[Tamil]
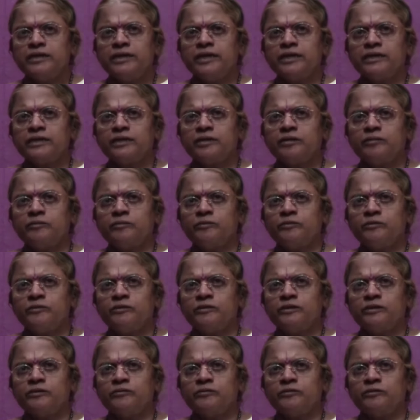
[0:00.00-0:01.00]
எனக்கு
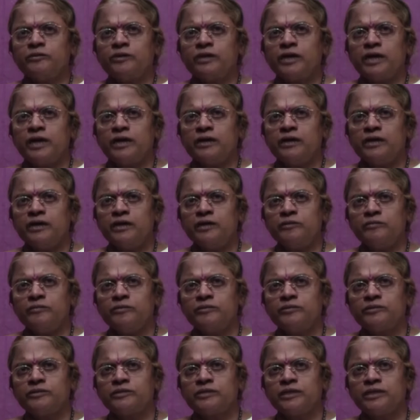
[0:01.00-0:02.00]
உன்னை உன்னுடைய அருள்
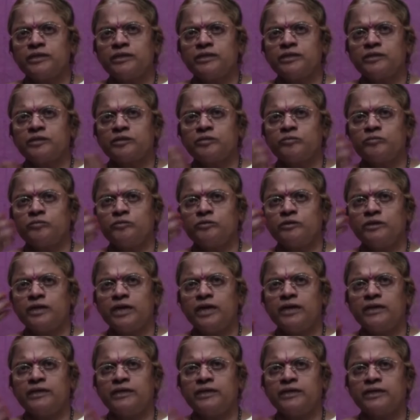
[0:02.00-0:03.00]
அனுபவத்தை இதற்கு
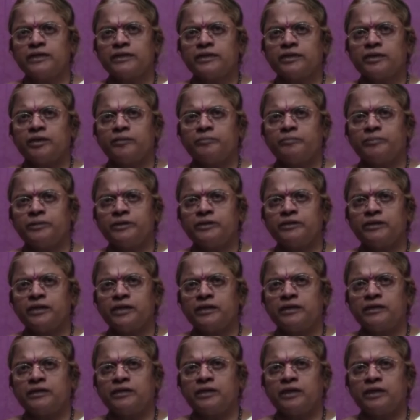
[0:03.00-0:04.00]
முன்னால் நீ எனக்கு எப்படி
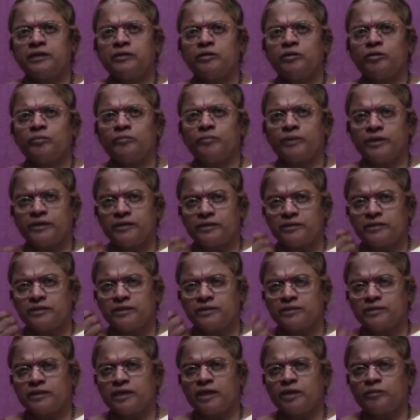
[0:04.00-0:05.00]
நல்குனாயோ பண்டு
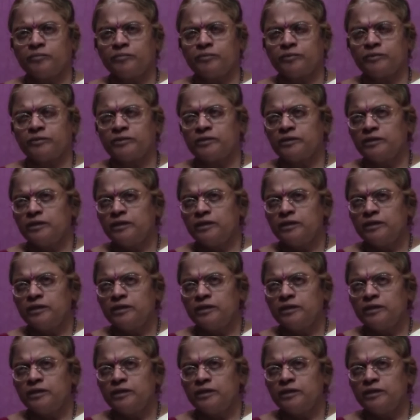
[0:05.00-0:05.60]
தந்தால் போல்